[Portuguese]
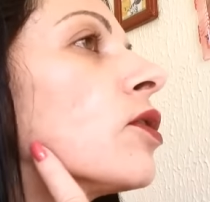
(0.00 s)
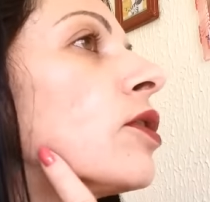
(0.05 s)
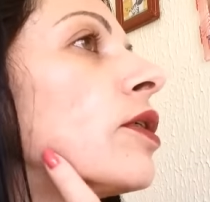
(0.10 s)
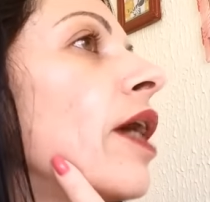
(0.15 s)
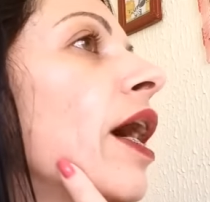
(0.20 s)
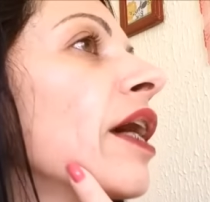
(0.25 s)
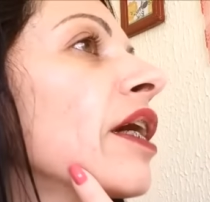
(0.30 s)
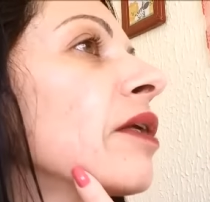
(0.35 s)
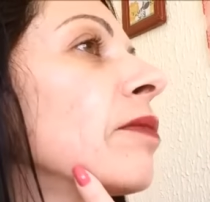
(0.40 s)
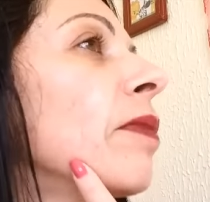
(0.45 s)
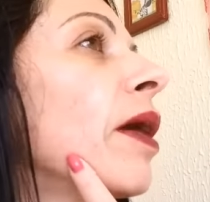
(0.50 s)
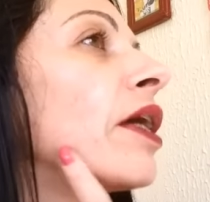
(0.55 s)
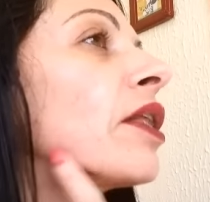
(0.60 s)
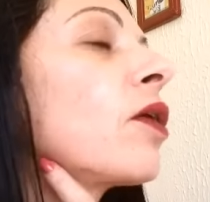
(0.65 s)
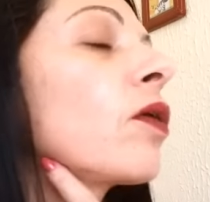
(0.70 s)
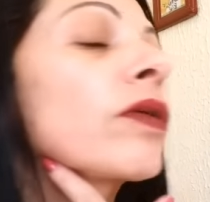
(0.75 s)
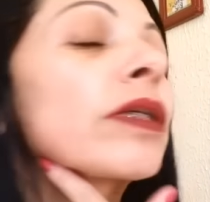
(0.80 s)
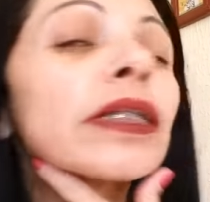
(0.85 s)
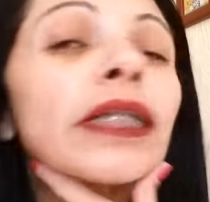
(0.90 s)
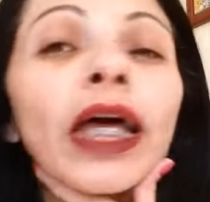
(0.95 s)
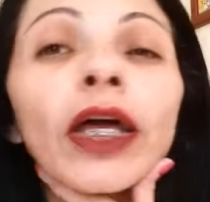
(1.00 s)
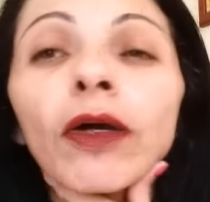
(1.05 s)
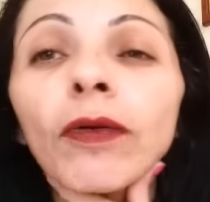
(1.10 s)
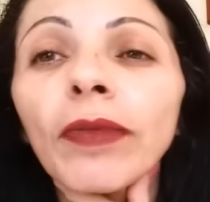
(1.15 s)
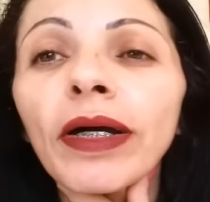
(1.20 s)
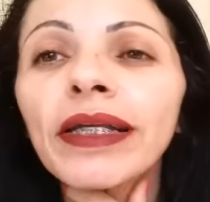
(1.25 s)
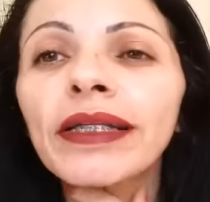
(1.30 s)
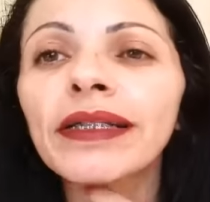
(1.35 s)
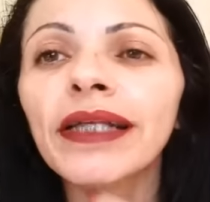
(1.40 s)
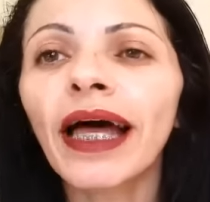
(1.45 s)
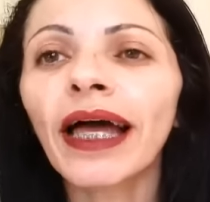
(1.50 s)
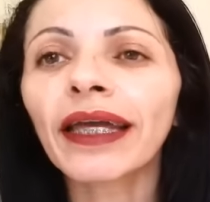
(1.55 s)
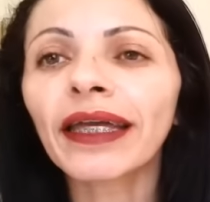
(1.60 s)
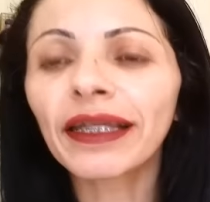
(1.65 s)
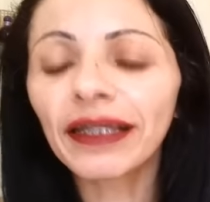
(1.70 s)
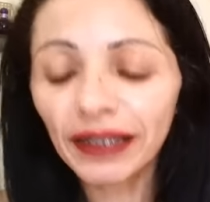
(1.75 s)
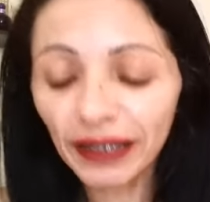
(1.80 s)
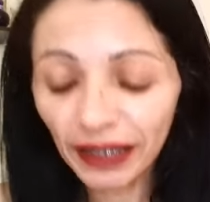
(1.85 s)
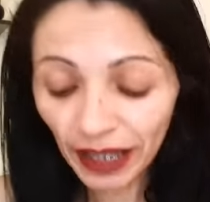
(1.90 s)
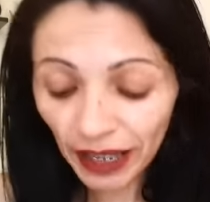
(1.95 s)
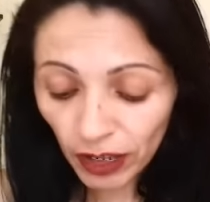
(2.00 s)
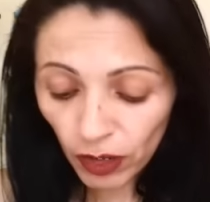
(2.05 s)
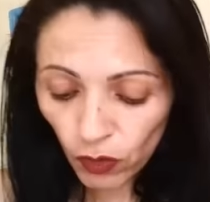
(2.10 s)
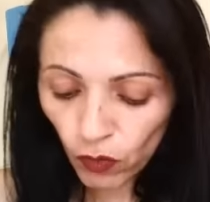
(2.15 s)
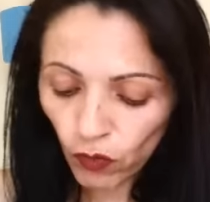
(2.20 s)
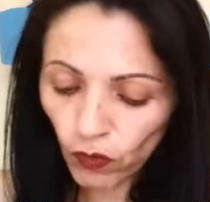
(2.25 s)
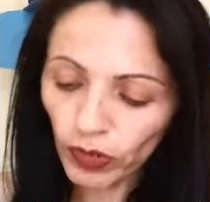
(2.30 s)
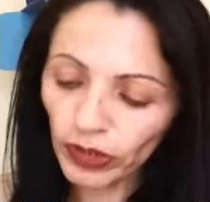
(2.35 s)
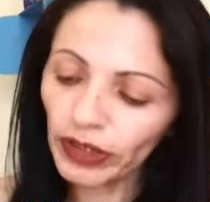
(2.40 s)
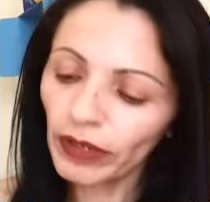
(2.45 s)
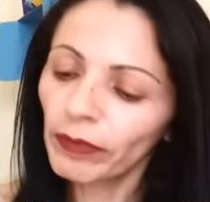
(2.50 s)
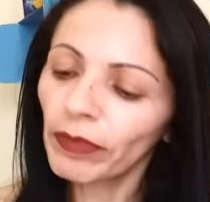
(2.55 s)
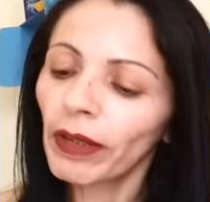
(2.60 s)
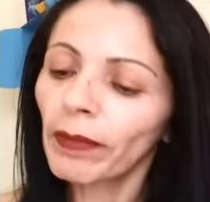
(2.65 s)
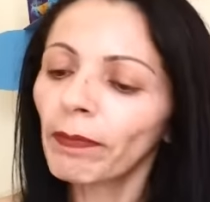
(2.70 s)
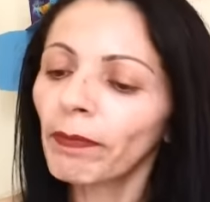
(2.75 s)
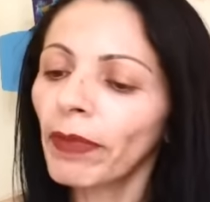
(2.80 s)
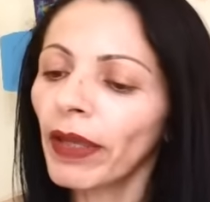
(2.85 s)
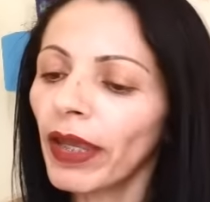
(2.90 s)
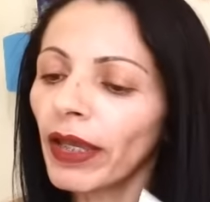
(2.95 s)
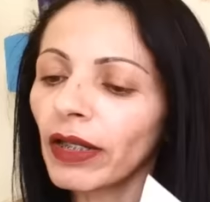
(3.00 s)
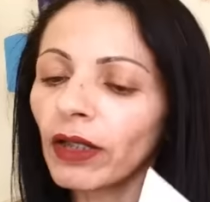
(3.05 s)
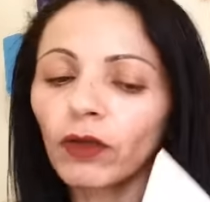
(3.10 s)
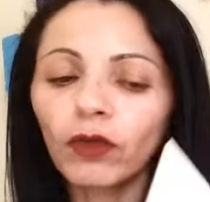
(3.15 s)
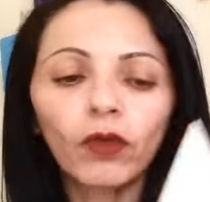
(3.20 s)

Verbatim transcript: de acne, mas não saiu mais acne nenhuma na minha pele.